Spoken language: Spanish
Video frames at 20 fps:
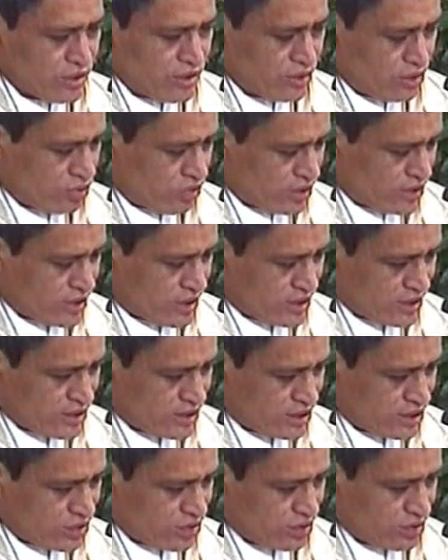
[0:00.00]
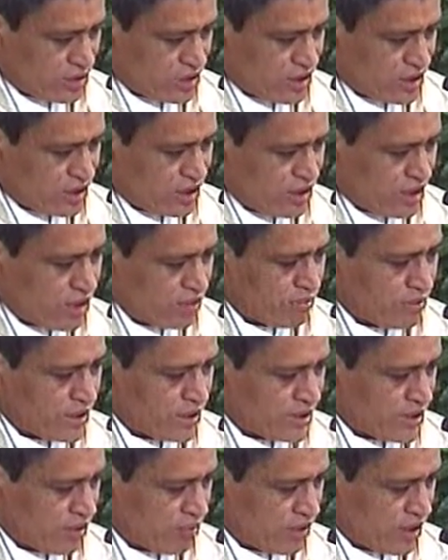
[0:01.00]
no es sacerdote,
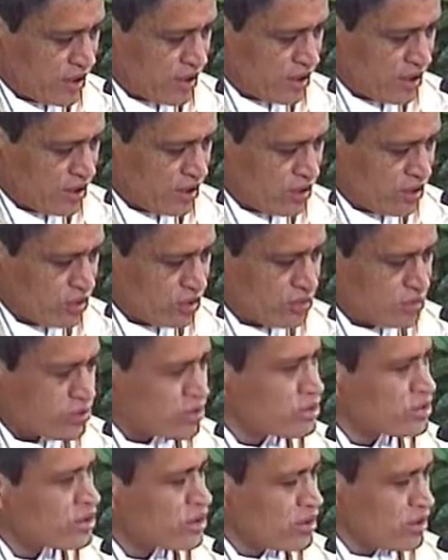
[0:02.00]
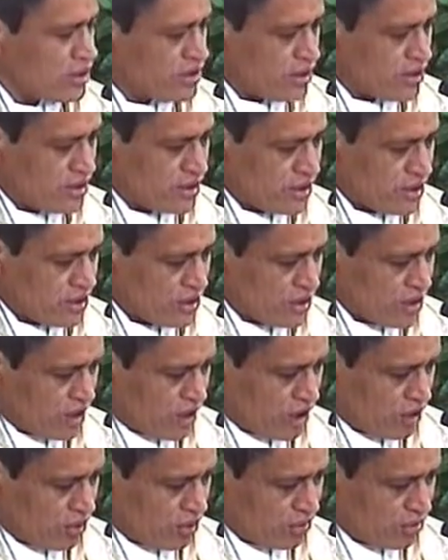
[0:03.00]
empieza a hablar de Dios, de
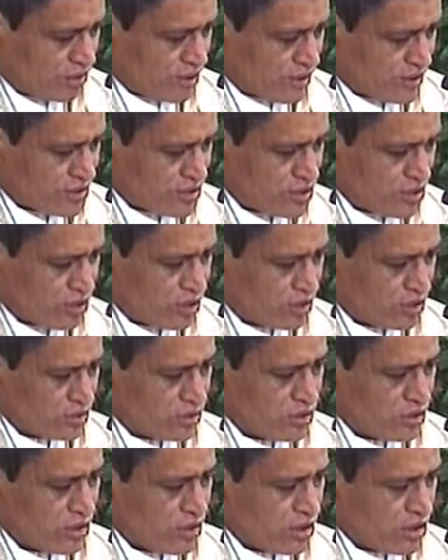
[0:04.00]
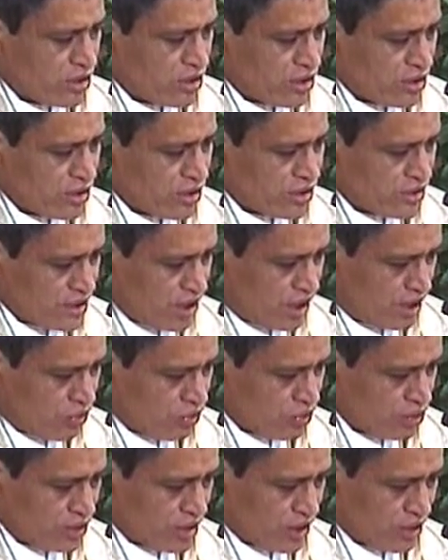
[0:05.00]
la conversión, se le
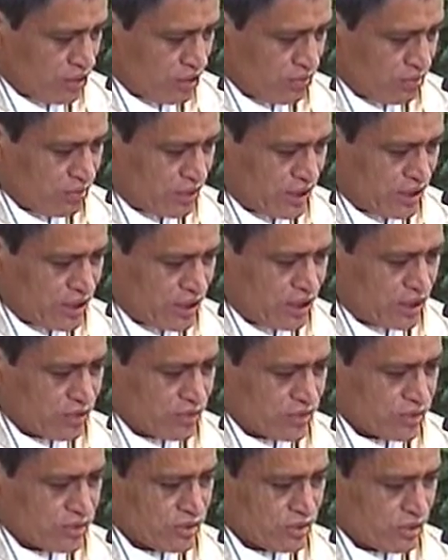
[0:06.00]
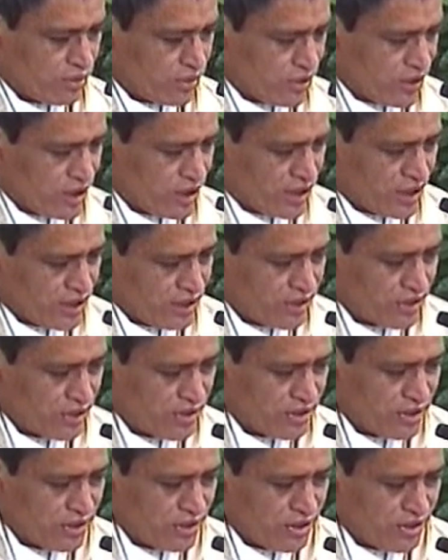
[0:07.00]
juntan compañeros, como dije,
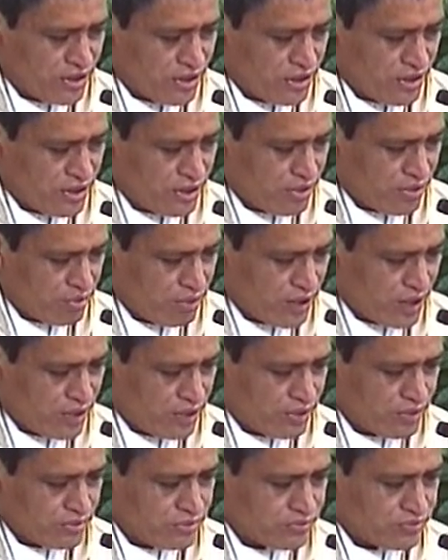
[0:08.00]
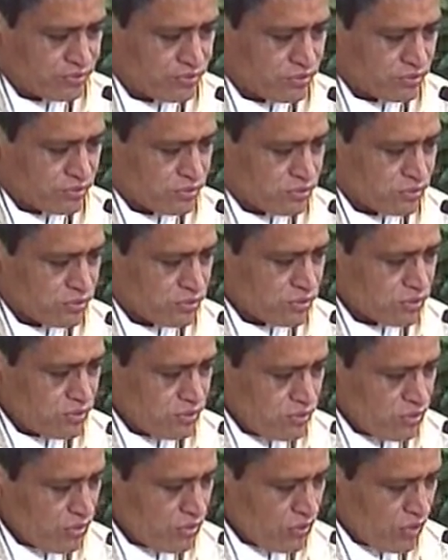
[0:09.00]
pero
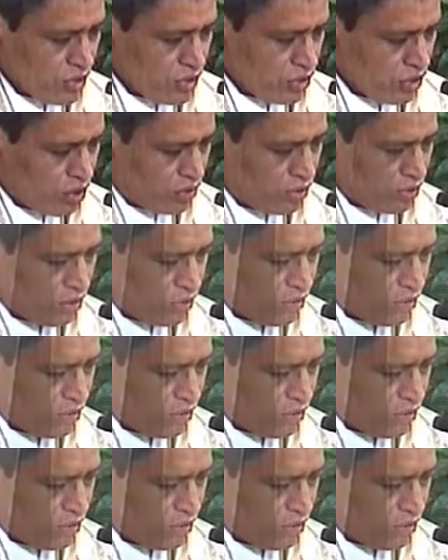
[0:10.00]
como